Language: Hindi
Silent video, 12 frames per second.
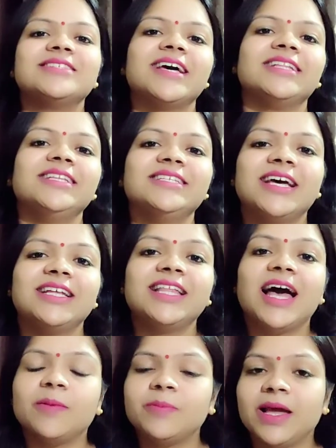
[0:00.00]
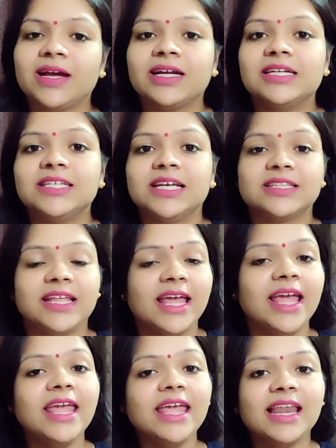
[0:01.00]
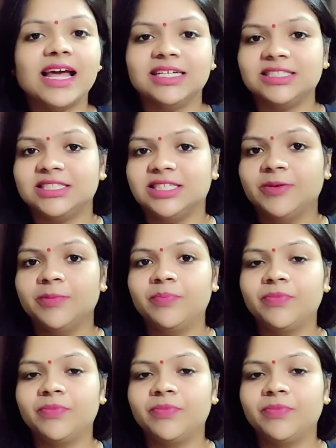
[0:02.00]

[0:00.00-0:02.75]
साथ ही साथ आप क्या कर सकते हैं इलायची